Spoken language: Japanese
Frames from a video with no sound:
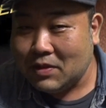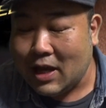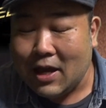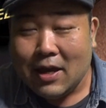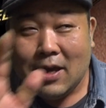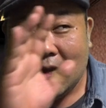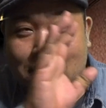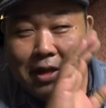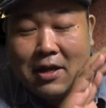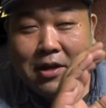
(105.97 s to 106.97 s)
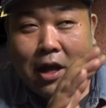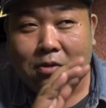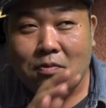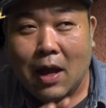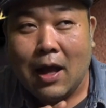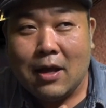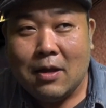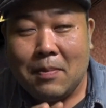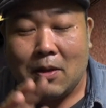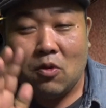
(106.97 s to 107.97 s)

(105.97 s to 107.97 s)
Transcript: で、前半は、まあ、